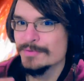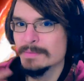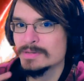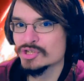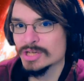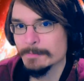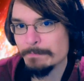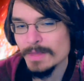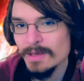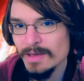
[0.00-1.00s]

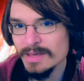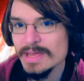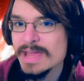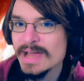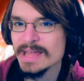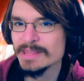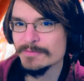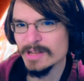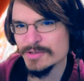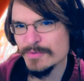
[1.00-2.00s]
zusammengeschrieben. Ihr kennt das
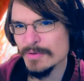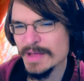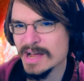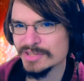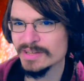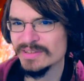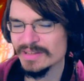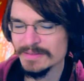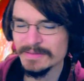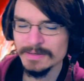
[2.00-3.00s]
vielleicht so aus der Arsche
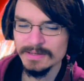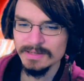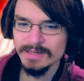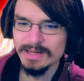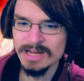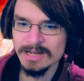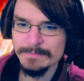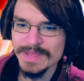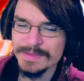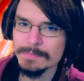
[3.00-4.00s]
Internets.
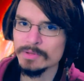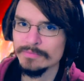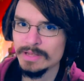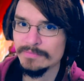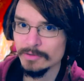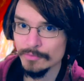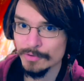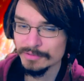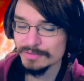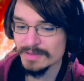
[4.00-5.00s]
Ähm, das hat man auf jeden Fall
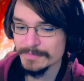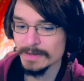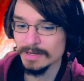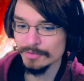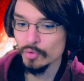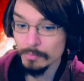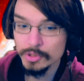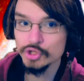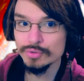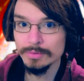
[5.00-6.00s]
gehört und das war halt
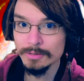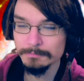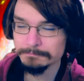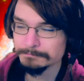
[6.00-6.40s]
Rumgestöhne.